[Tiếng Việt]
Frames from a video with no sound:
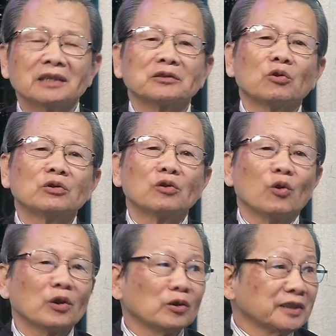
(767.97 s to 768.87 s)
là tôi
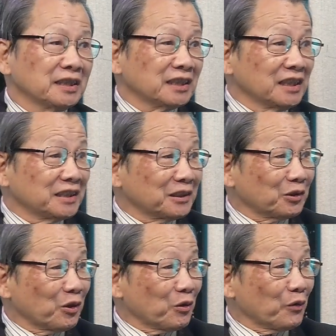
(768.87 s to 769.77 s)
đồ đó dân sự chứ
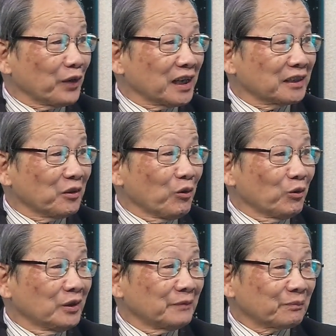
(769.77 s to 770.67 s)
tôi đâu có phải là
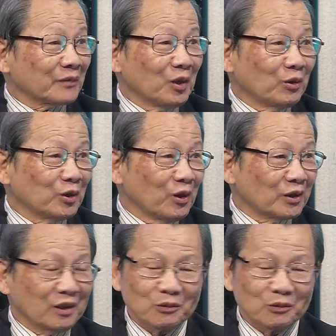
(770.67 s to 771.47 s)
đồ quân đồ, đồ đồ đồ dạ.